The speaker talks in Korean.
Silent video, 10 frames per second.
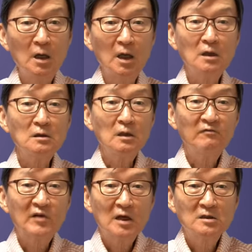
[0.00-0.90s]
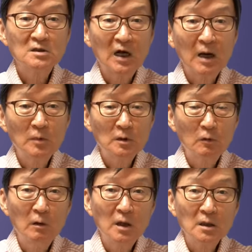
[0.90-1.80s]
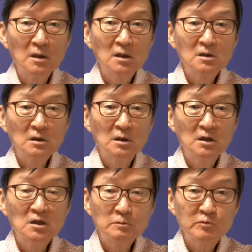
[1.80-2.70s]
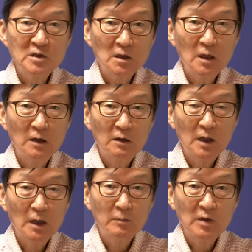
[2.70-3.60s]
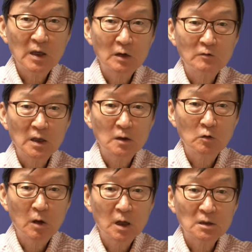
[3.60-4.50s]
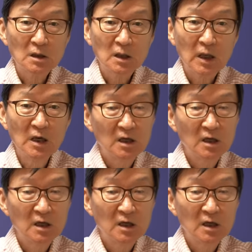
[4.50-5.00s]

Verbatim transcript: 엔터프라이즈 함은 원래 2027년에 미 해군에 인도가 그는데